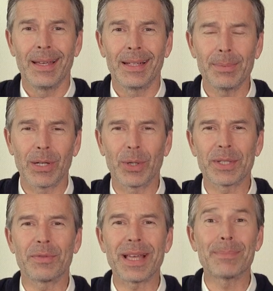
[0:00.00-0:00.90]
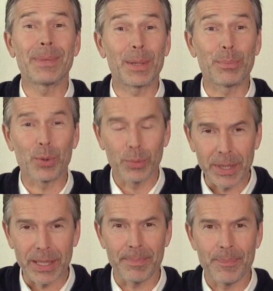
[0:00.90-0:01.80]
Liebe Leute, wir haben ein
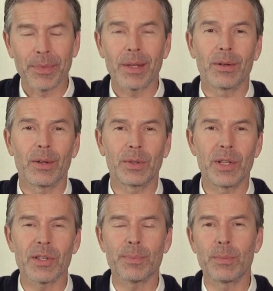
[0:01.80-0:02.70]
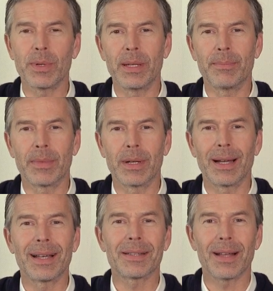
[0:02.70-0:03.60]
Problem. Und dieses Problem
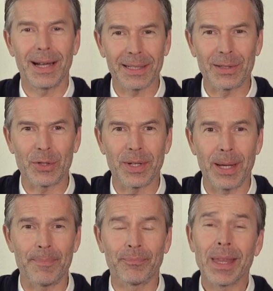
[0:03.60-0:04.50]
heißt Artensterben.